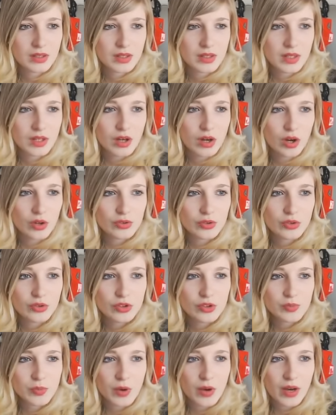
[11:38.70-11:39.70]
En tenue de
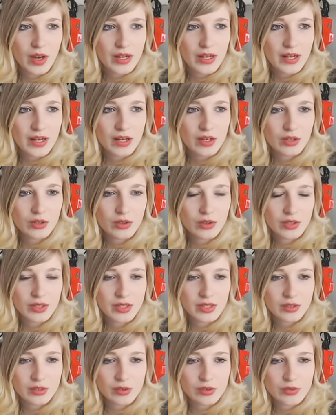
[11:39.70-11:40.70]
sport, elle a un collier
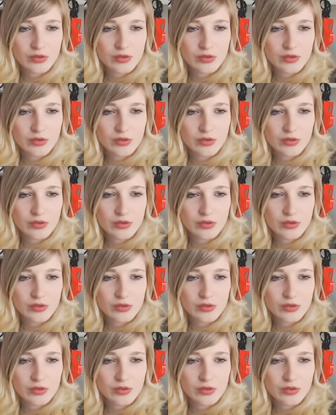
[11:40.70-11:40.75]
que je voulais